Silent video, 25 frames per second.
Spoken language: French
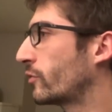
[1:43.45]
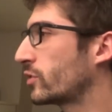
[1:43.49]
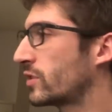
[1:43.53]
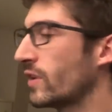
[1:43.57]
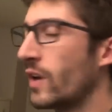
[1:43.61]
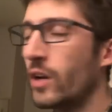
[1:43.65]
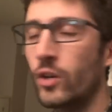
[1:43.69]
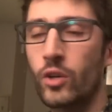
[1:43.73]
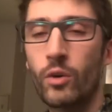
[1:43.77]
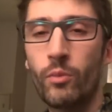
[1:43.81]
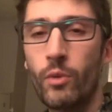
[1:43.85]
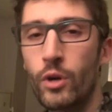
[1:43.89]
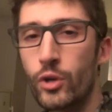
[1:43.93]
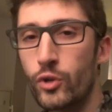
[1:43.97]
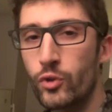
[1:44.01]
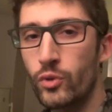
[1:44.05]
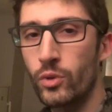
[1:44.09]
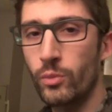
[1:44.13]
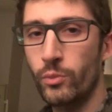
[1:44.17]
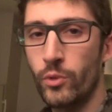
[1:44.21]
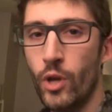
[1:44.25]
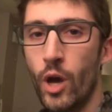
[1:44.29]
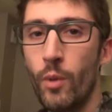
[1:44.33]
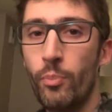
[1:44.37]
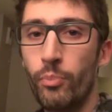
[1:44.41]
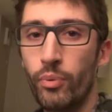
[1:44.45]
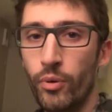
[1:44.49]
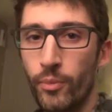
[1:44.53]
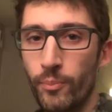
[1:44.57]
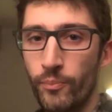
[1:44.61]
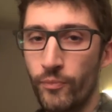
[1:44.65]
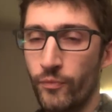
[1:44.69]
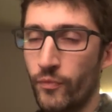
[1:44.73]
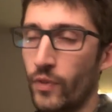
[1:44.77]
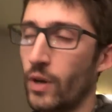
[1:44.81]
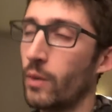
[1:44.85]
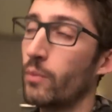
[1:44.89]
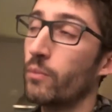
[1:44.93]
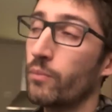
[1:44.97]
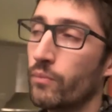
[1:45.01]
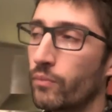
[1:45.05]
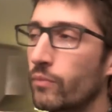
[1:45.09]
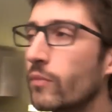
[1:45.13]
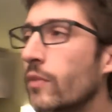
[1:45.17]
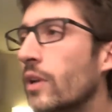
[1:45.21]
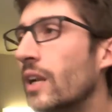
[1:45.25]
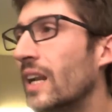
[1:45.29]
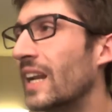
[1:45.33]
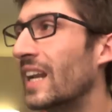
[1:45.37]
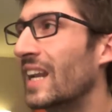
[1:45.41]
Faut savoir que moi, je suis myope, enfin,
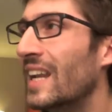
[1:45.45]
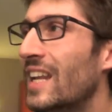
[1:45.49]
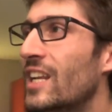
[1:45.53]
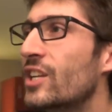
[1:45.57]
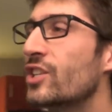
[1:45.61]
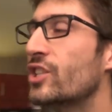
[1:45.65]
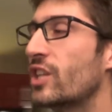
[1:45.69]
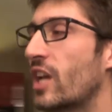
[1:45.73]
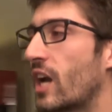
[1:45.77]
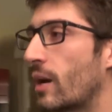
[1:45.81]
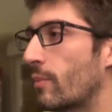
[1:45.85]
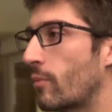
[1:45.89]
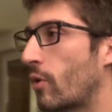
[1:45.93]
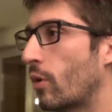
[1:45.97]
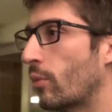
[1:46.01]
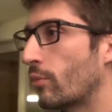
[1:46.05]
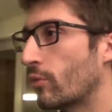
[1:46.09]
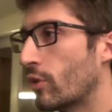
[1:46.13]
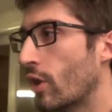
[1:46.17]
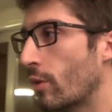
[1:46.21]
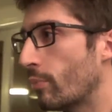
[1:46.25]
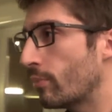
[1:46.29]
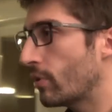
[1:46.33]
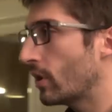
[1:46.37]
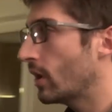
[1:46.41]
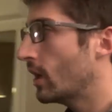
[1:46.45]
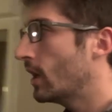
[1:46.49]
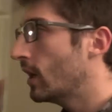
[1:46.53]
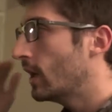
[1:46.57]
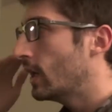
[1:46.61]
légèrement myope,